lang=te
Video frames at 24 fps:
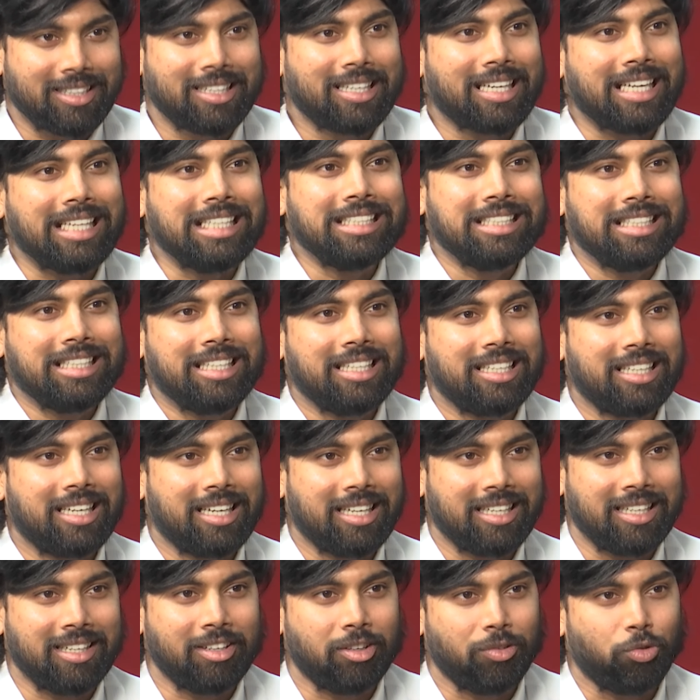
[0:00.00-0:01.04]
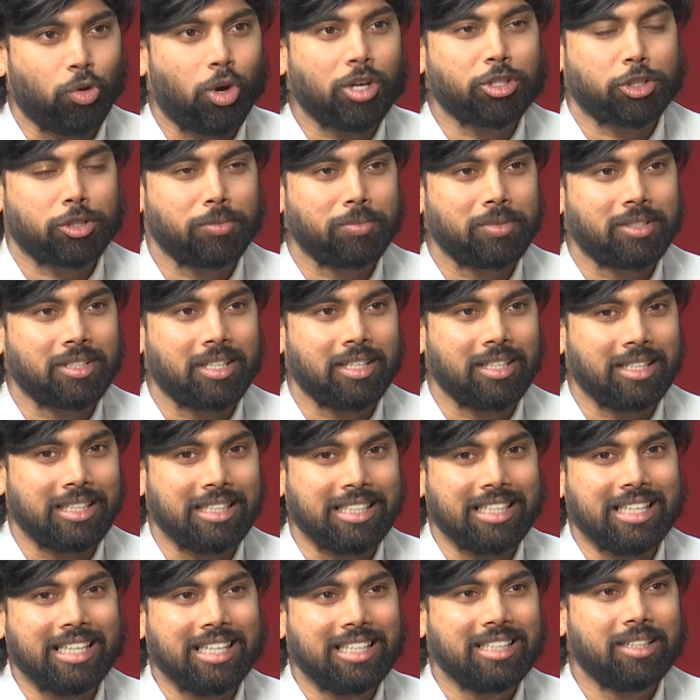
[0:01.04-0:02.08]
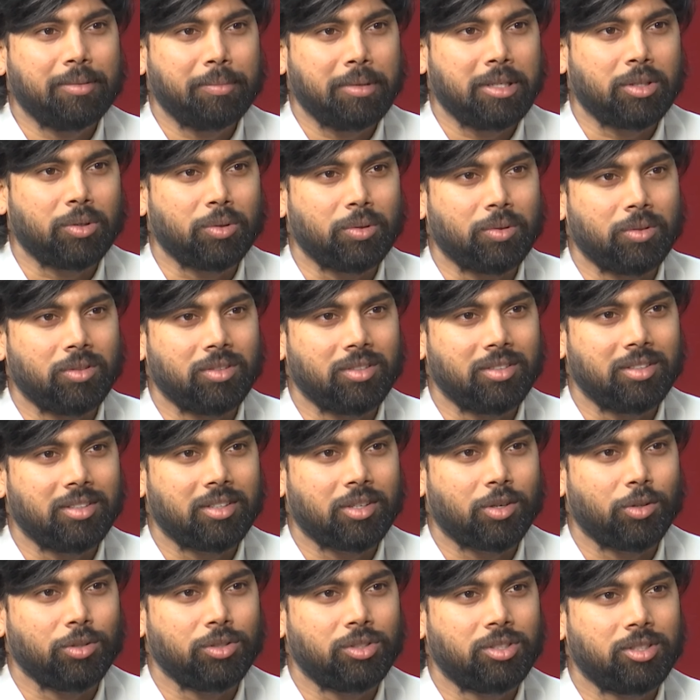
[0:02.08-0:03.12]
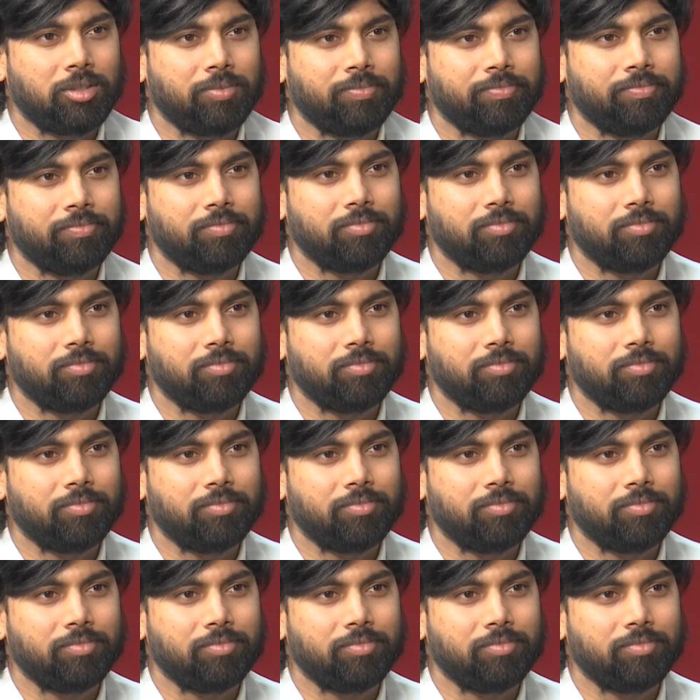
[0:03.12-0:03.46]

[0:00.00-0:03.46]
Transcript: క్లీన్ చేయడం కానీ వాష్రూమ్స్ కానీ ఏది మీకు కొంచెం